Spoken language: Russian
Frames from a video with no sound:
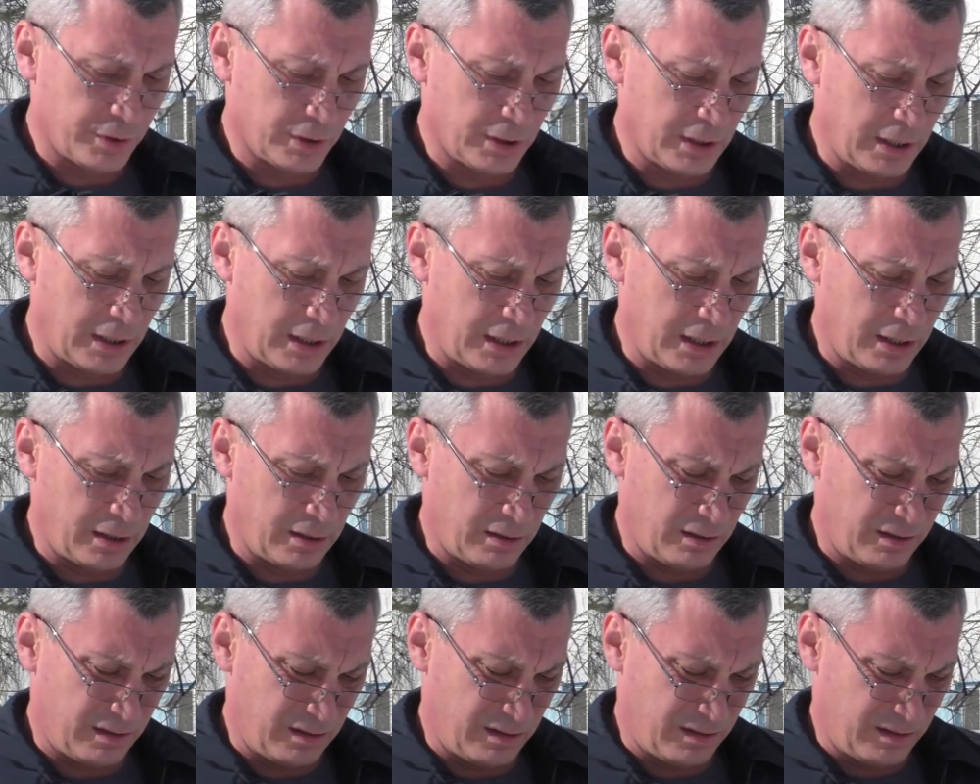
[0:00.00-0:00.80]
На
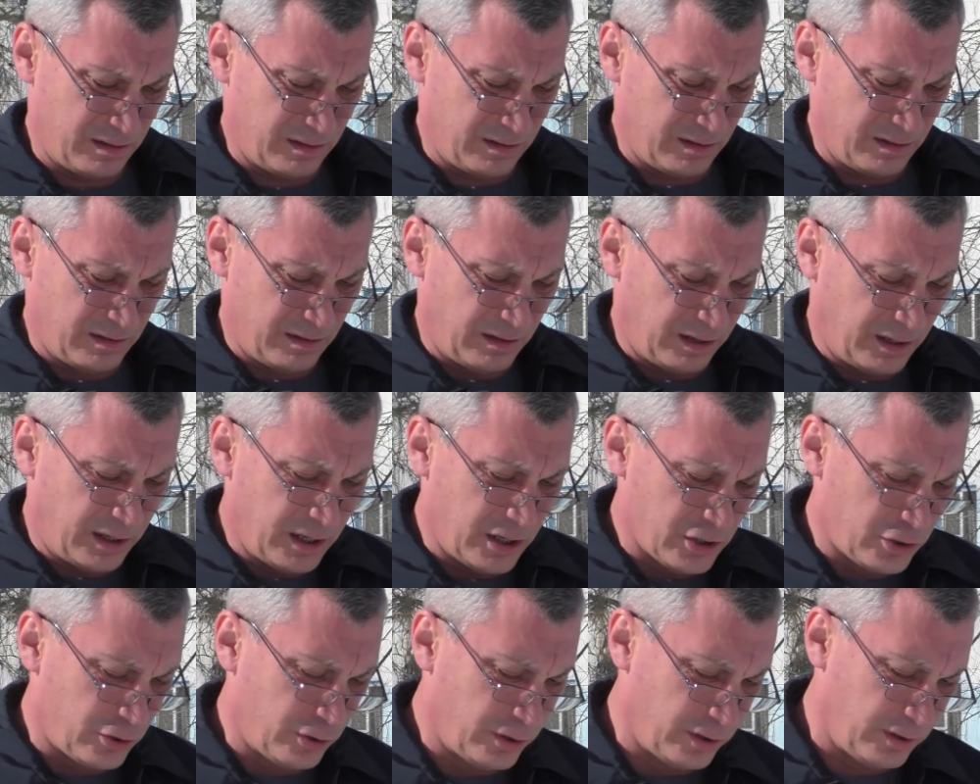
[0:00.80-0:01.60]

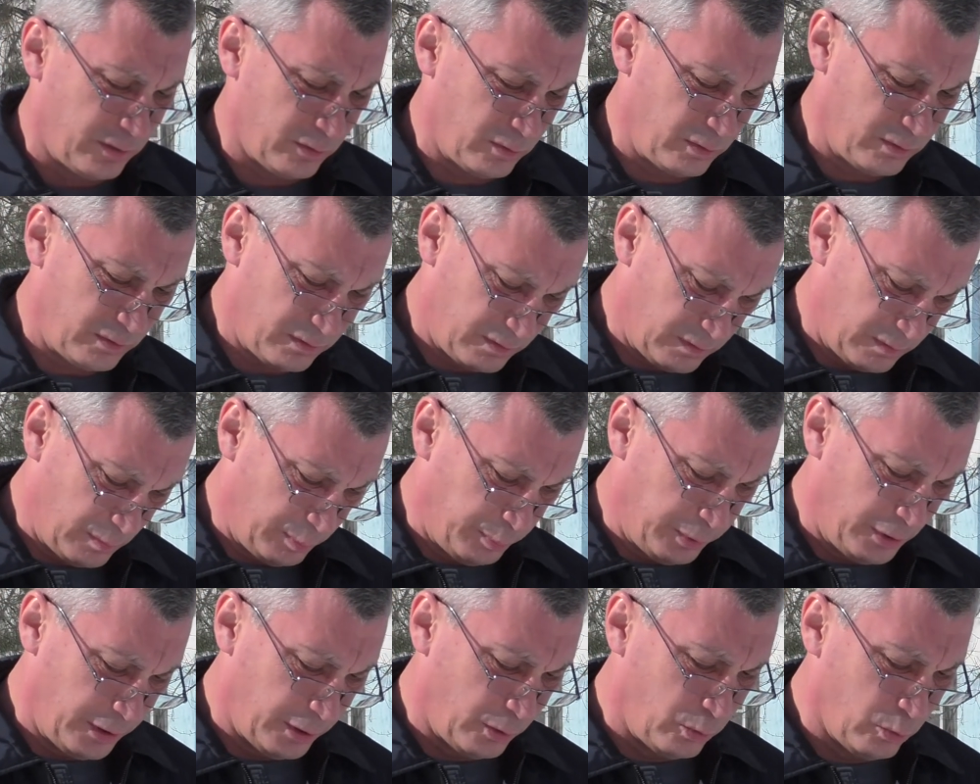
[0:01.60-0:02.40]
каждый
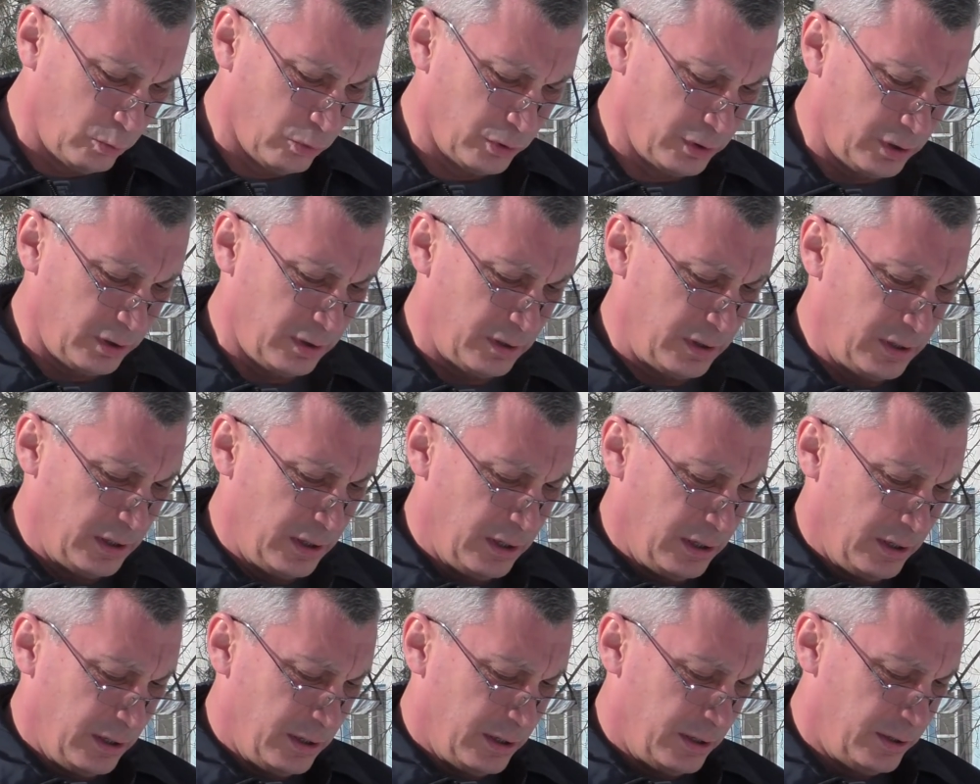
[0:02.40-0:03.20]
полигон
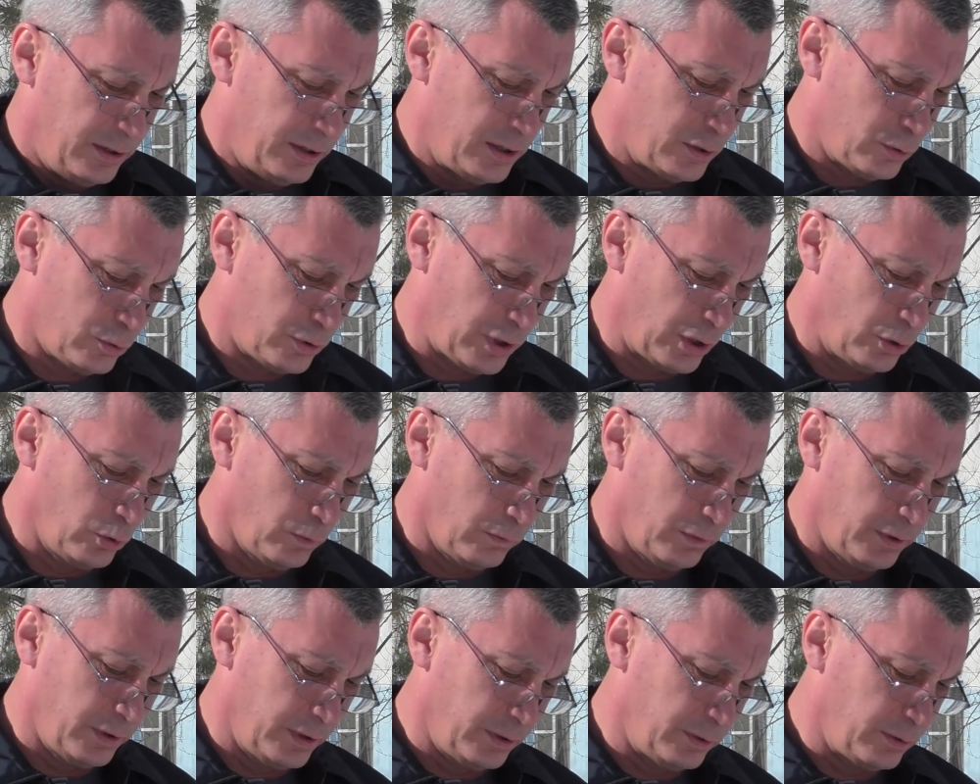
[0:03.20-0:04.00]
есть
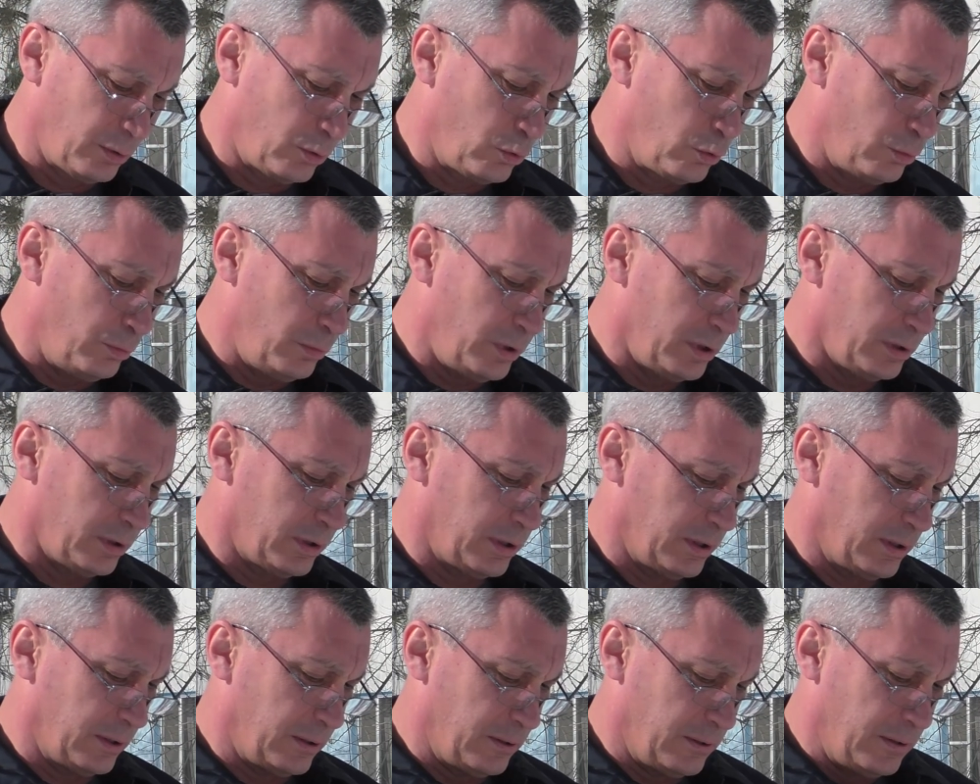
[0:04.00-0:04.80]
установленные
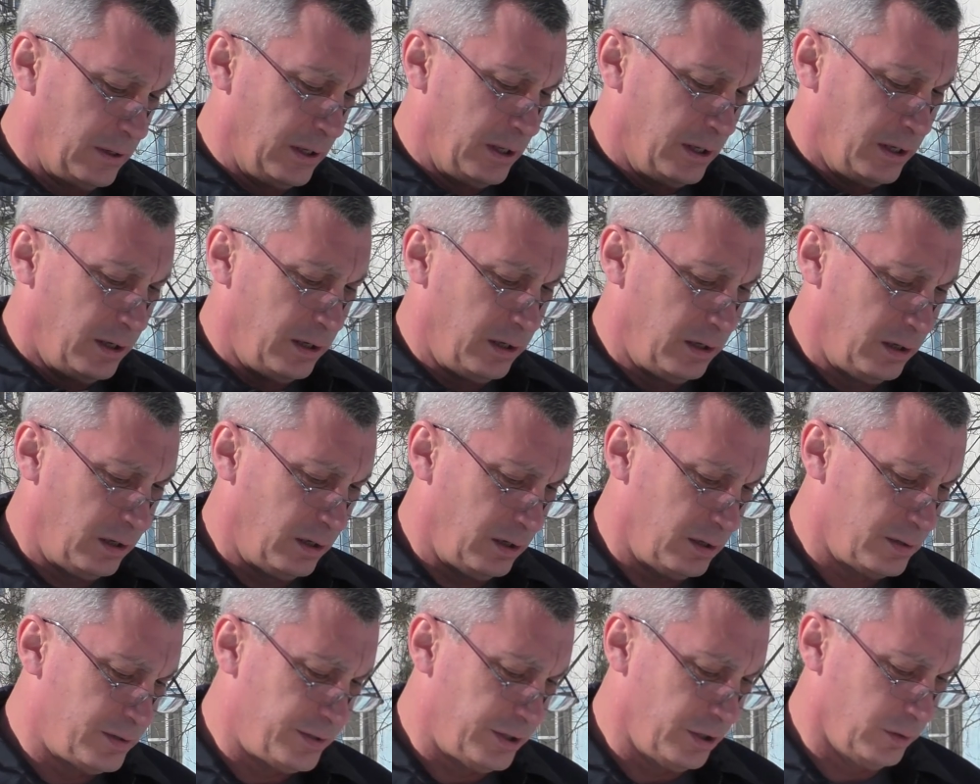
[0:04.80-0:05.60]
документы
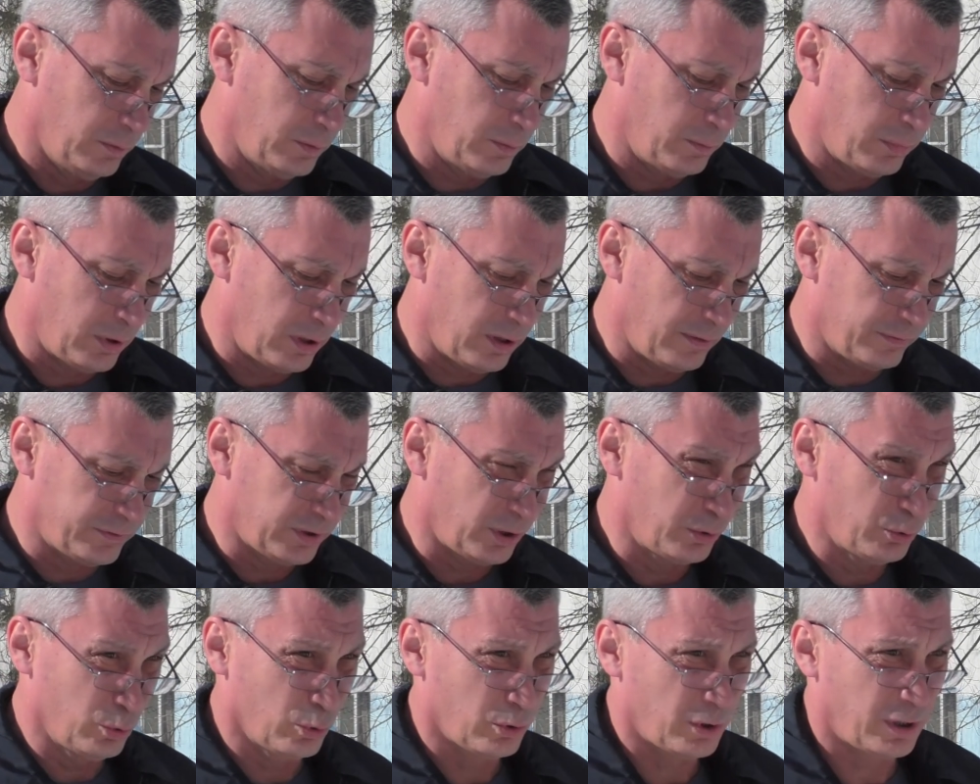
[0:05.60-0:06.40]
и силами
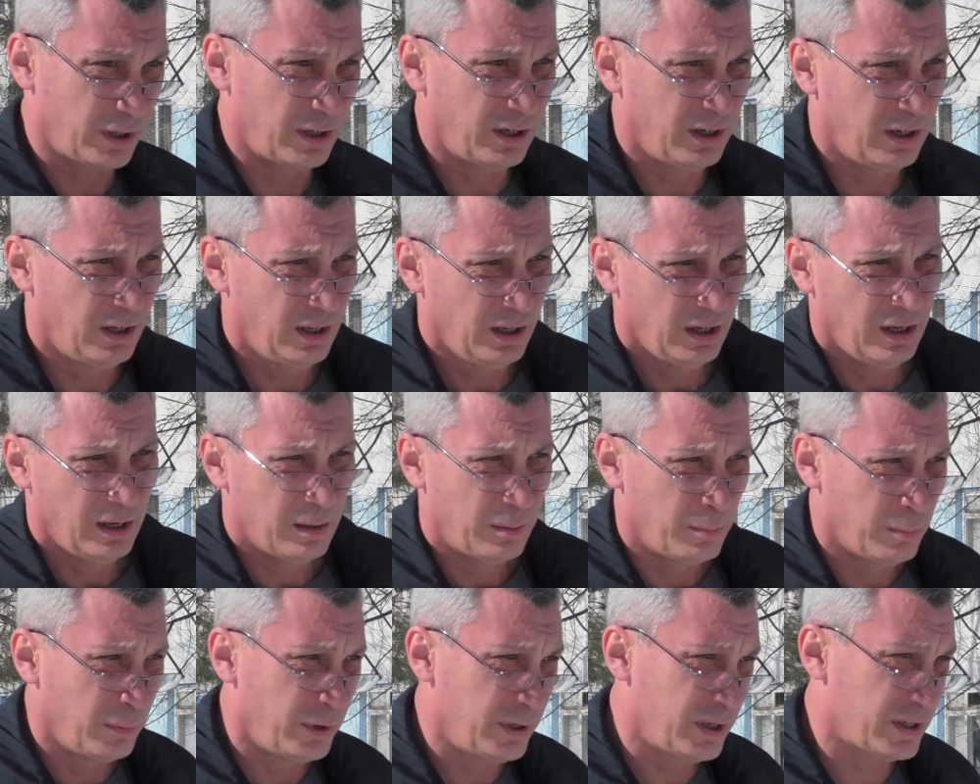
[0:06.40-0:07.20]
Балтудора
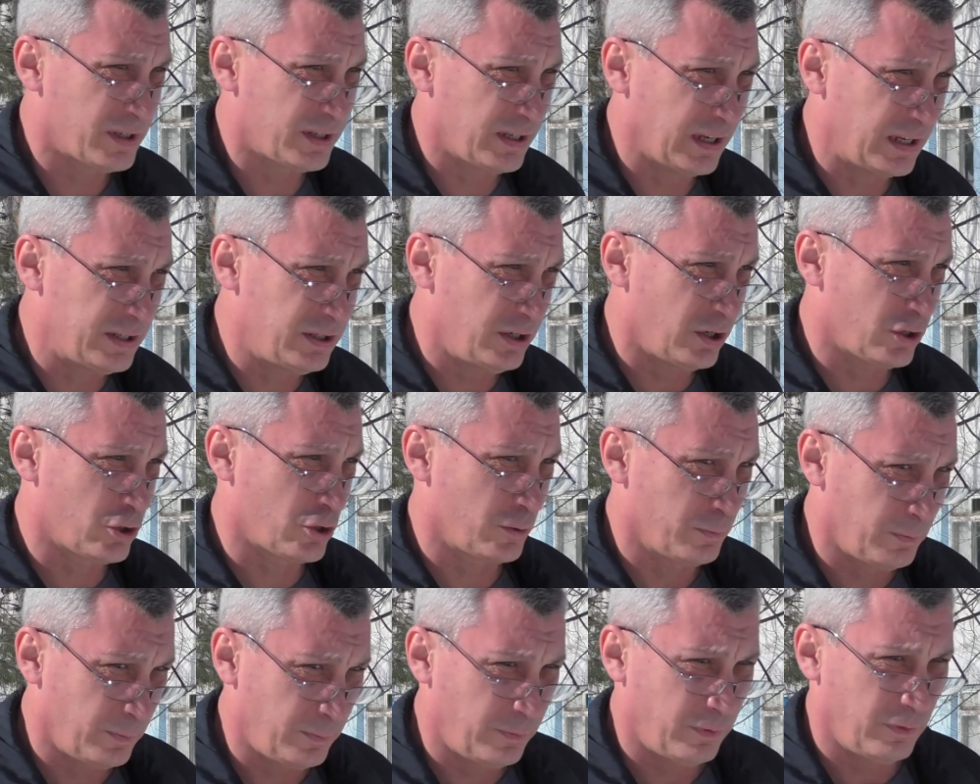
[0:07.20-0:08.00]
мы их
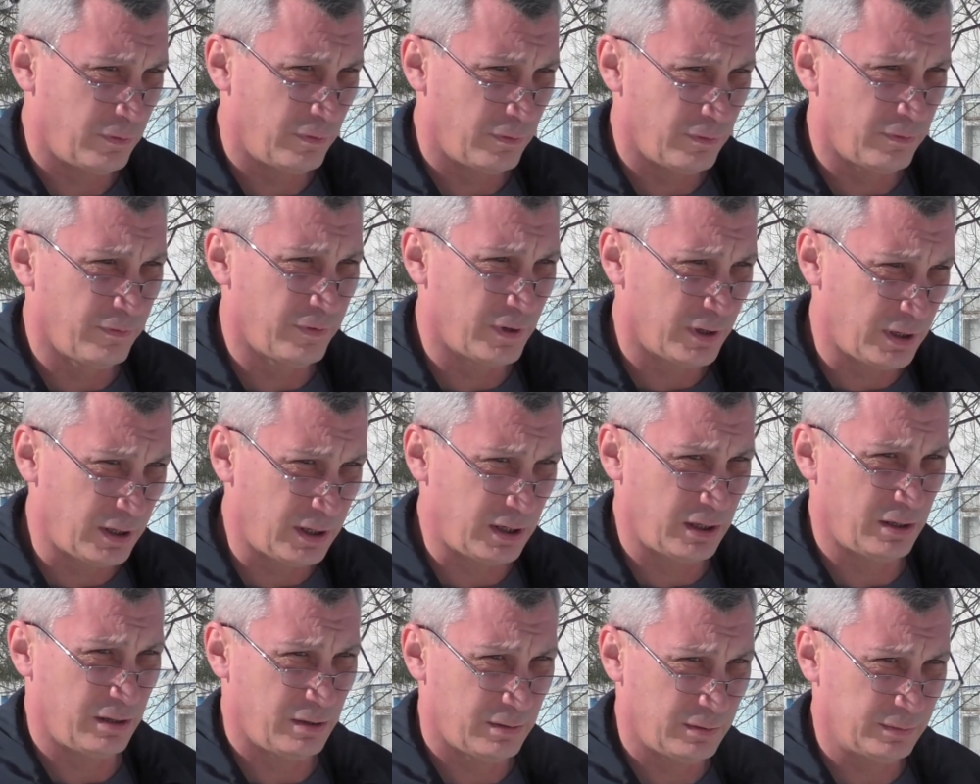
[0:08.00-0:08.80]
содержим
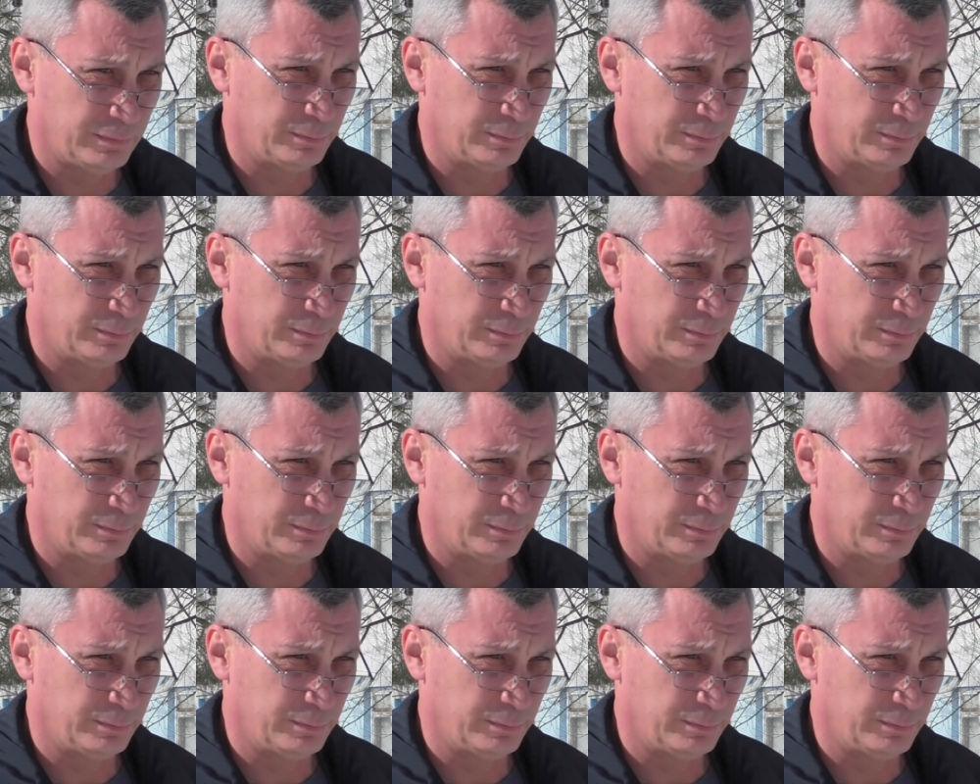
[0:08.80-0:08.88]
в,